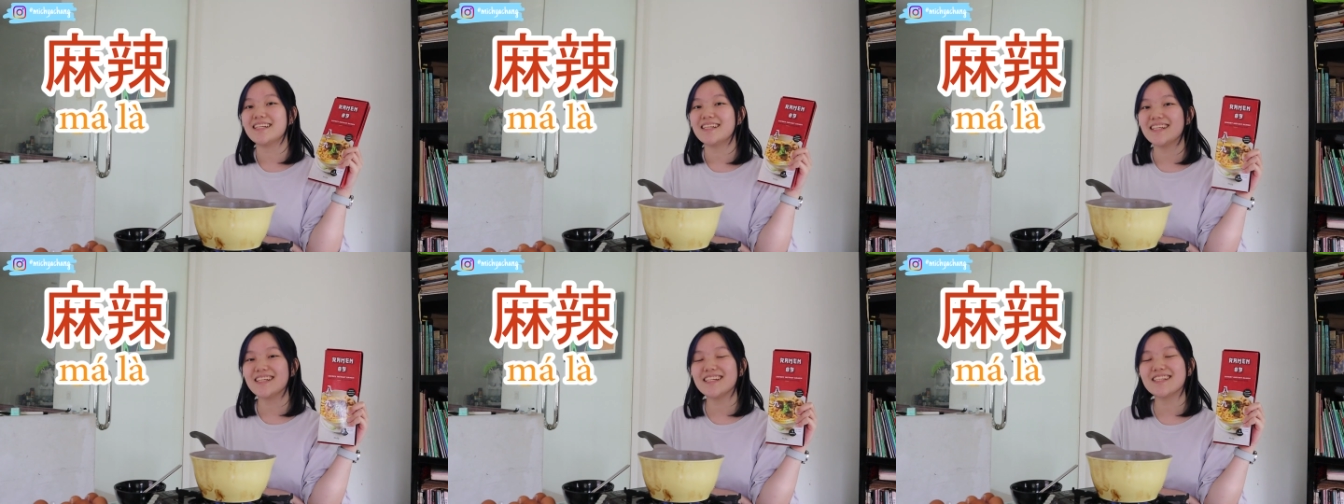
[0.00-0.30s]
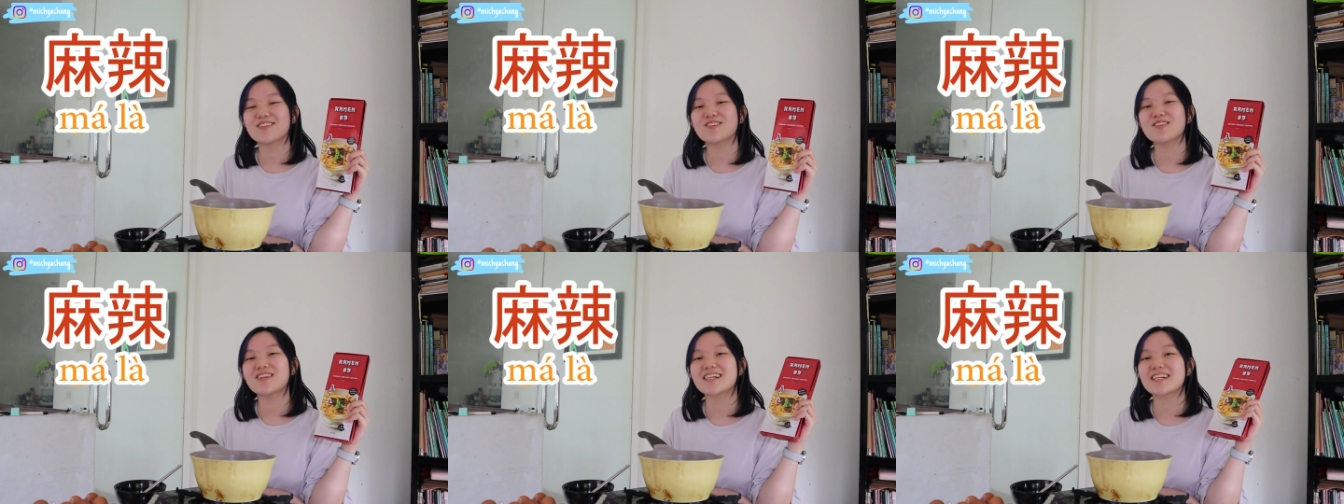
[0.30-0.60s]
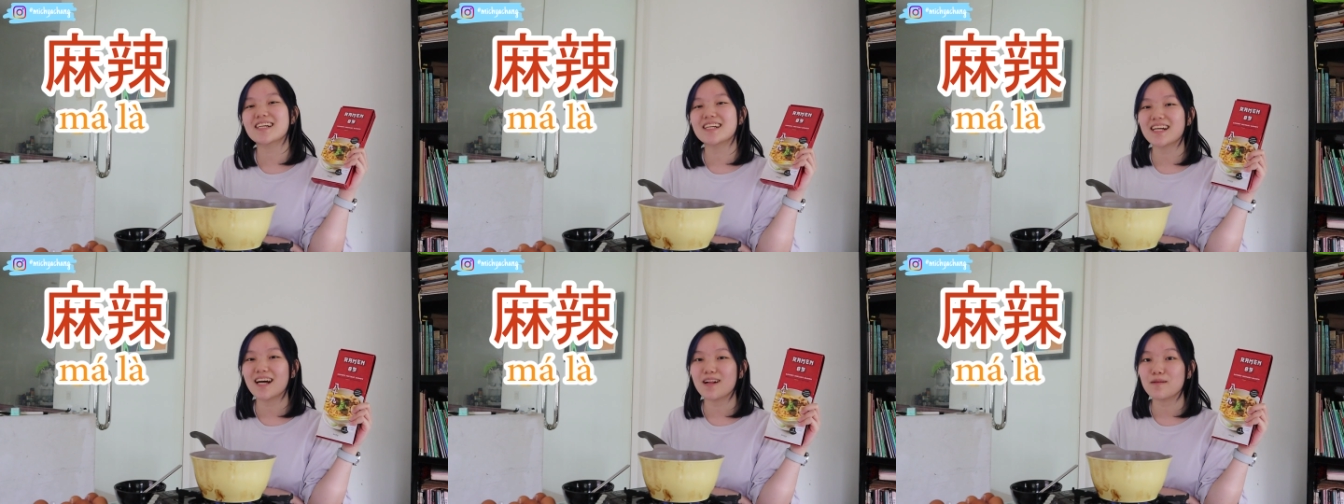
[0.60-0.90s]
ini itu
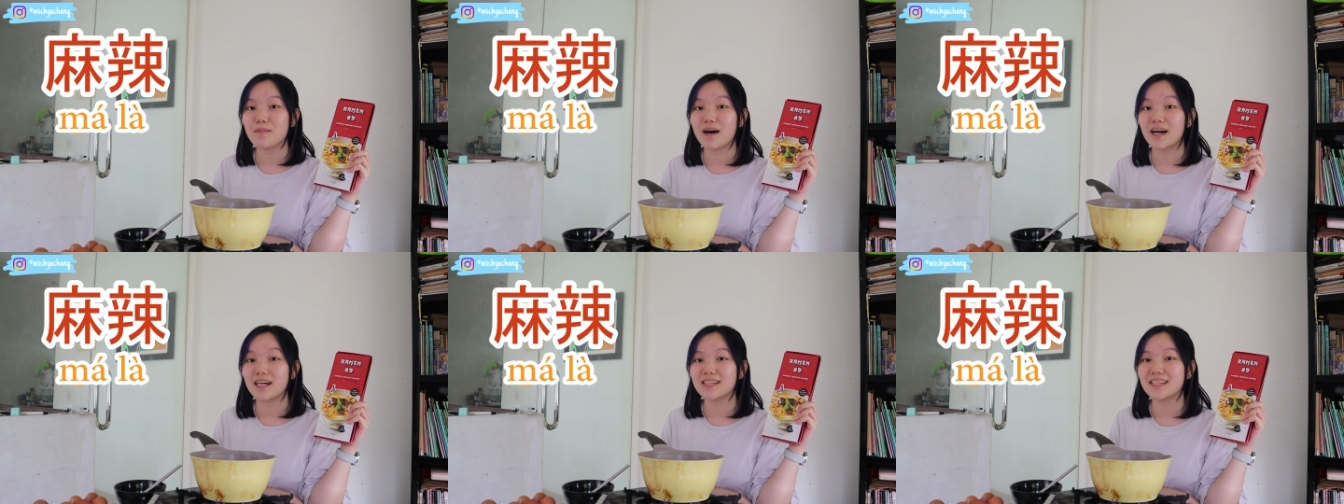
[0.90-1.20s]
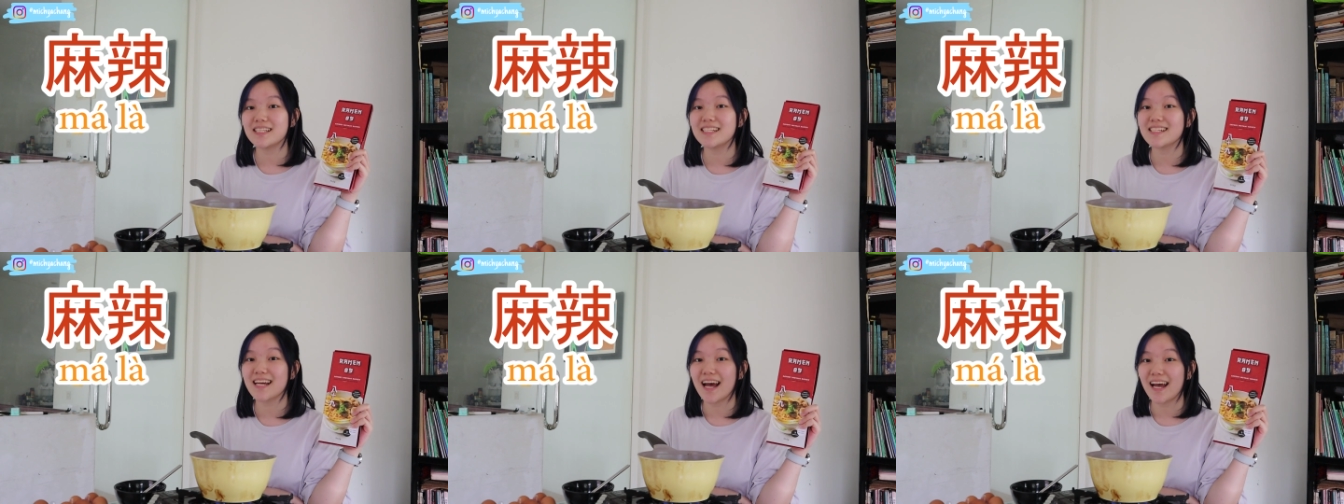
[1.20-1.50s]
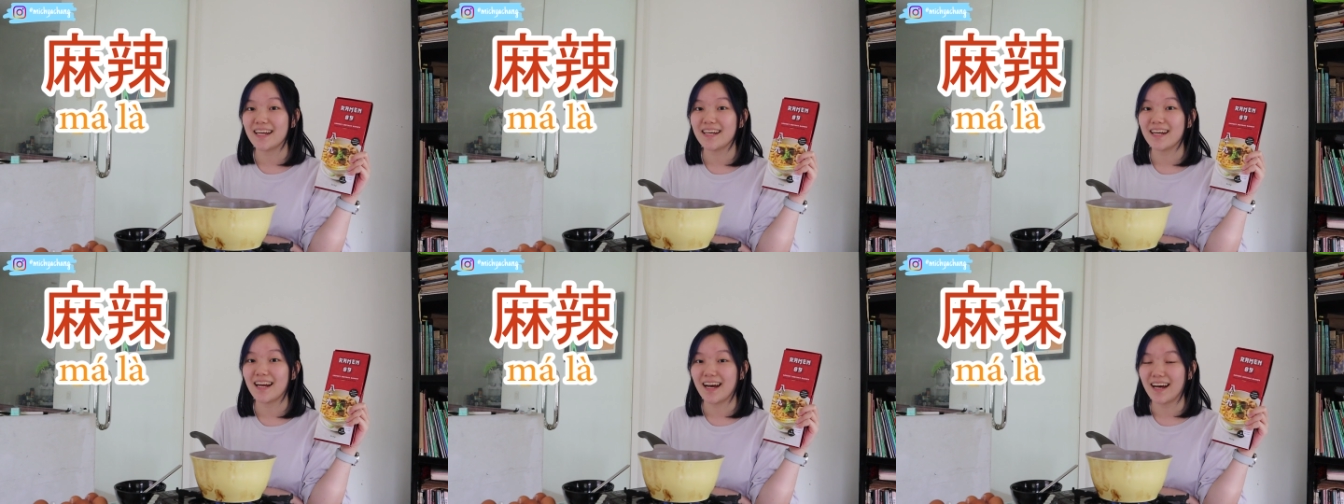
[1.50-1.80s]
terkenal banget di
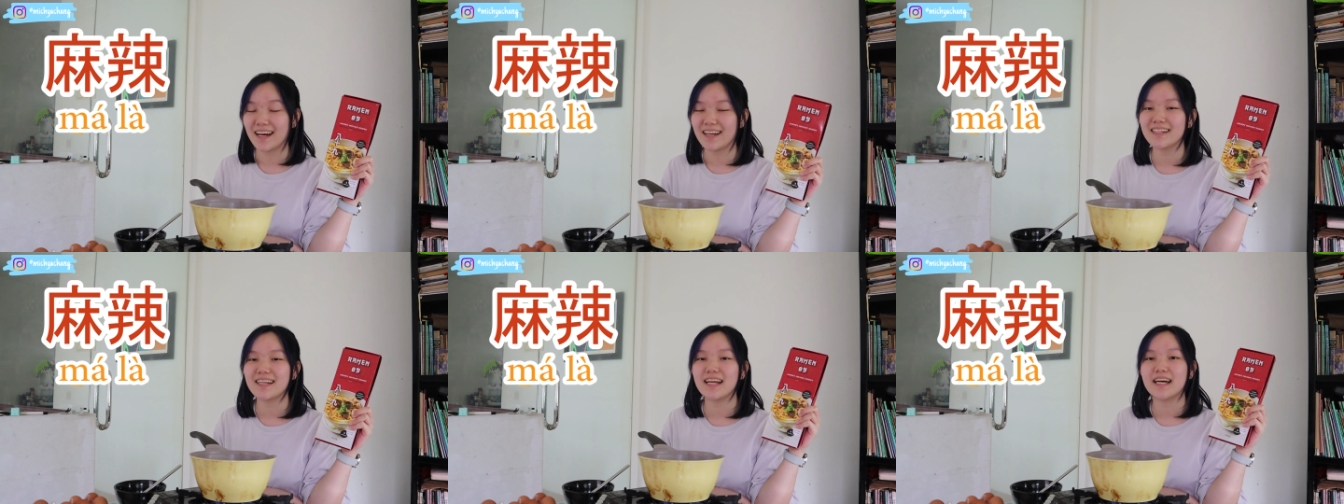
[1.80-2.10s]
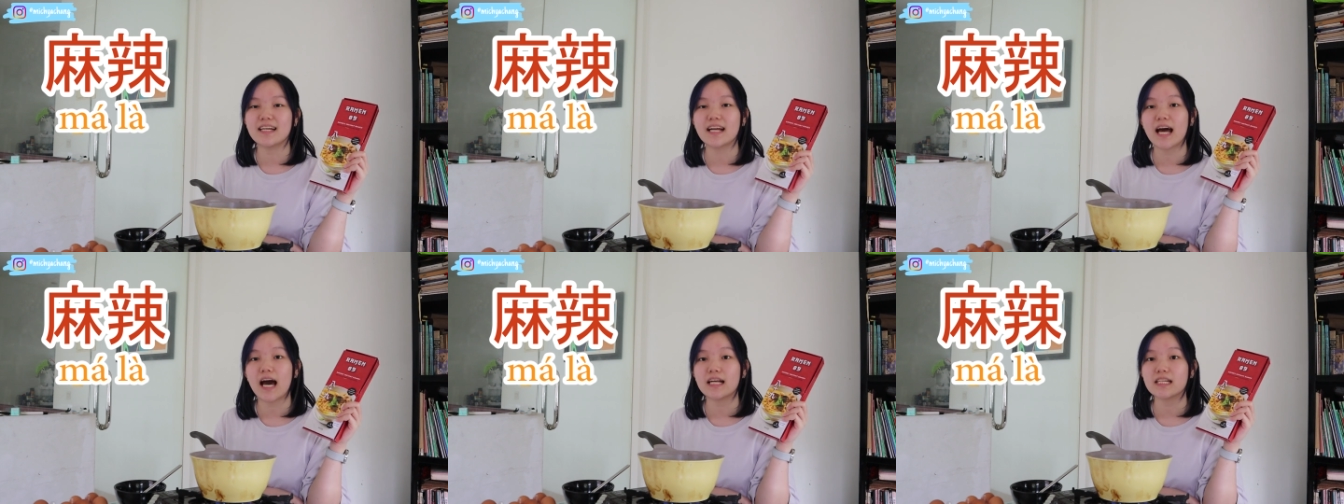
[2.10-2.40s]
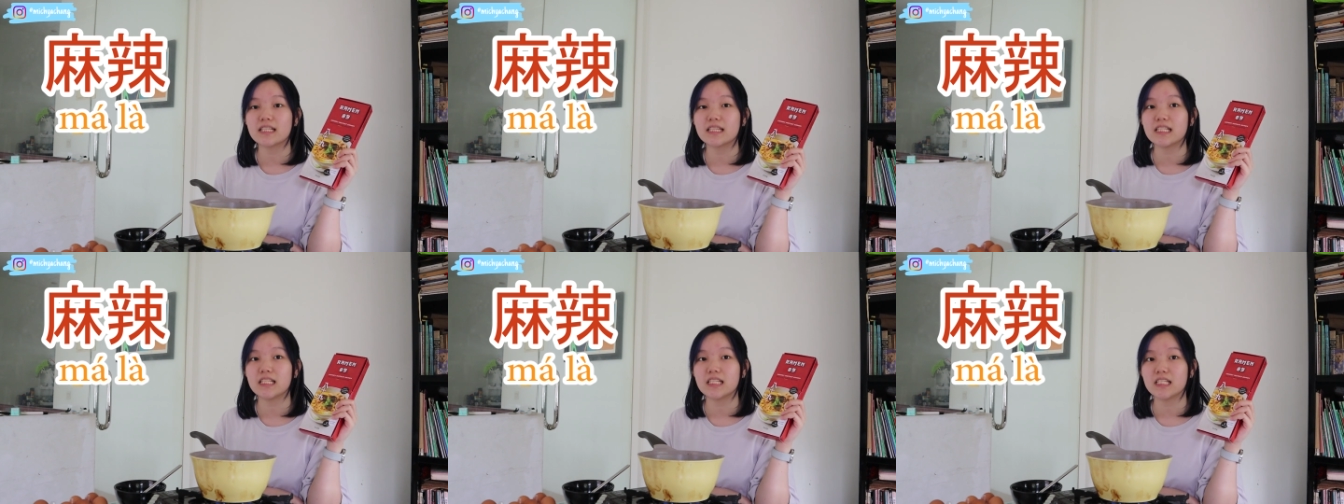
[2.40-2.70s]
China dan
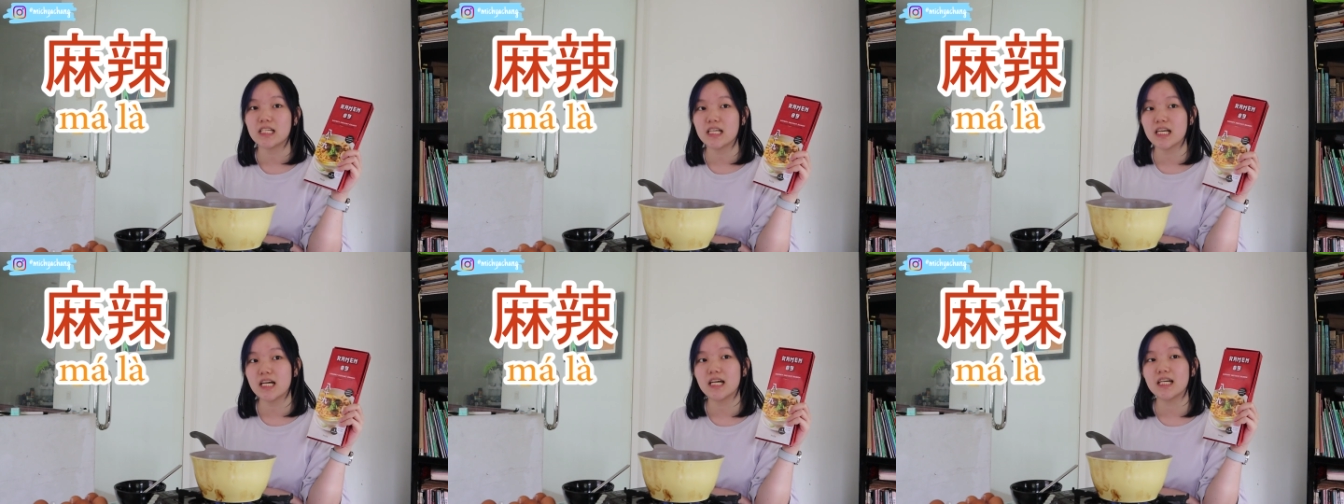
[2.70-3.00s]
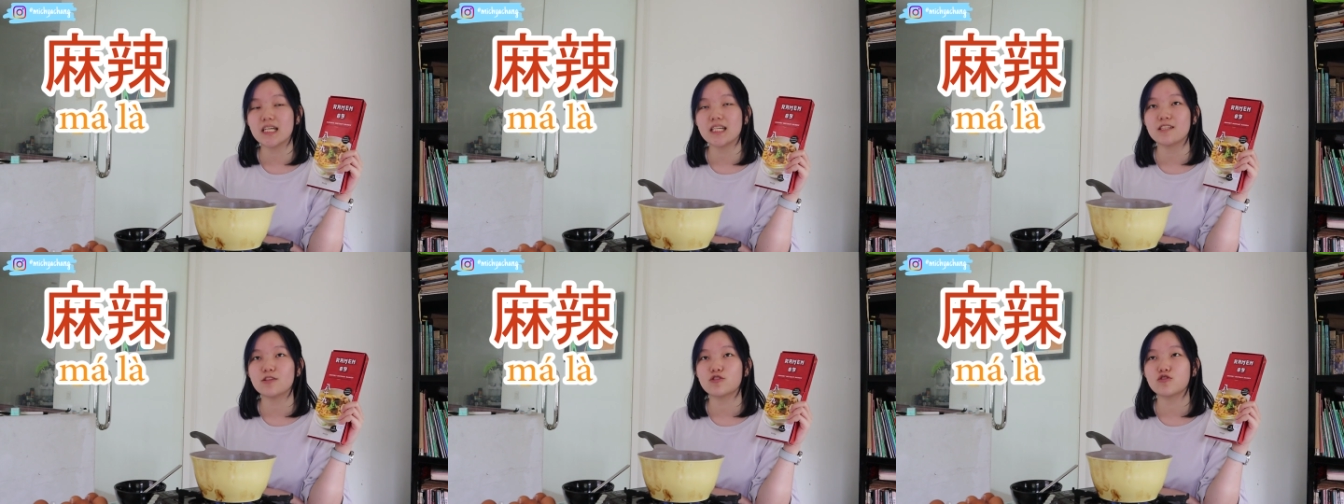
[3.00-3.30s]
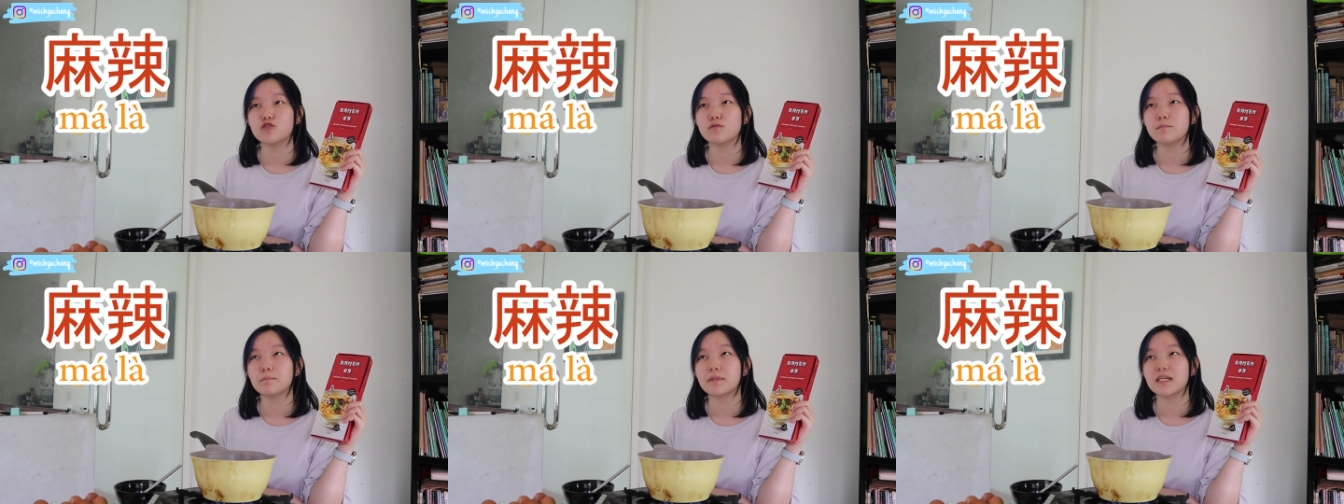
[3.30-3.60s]
artinya
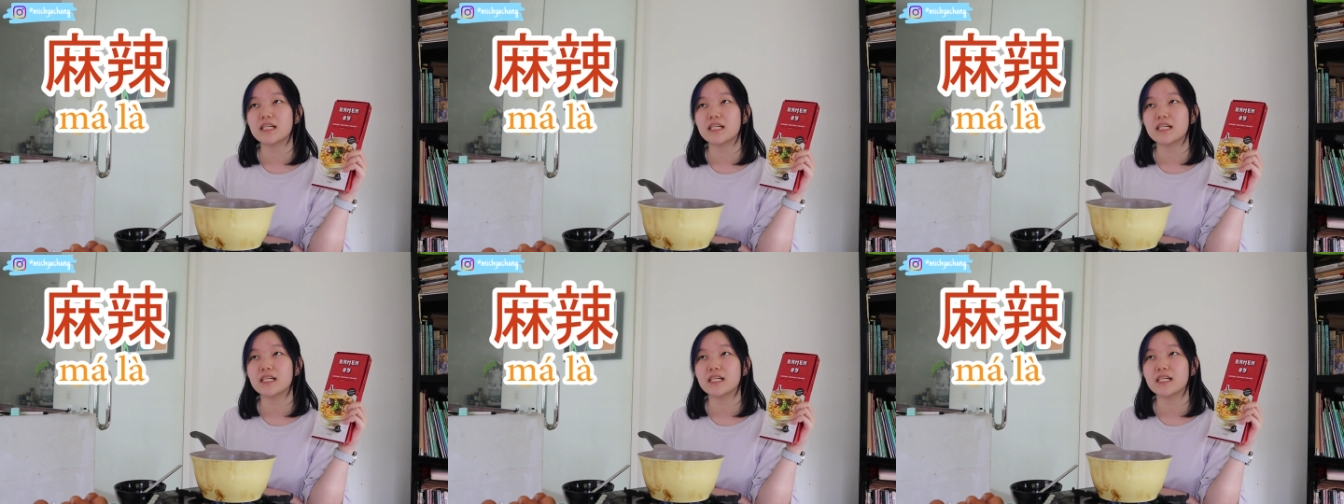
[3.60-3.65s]
itu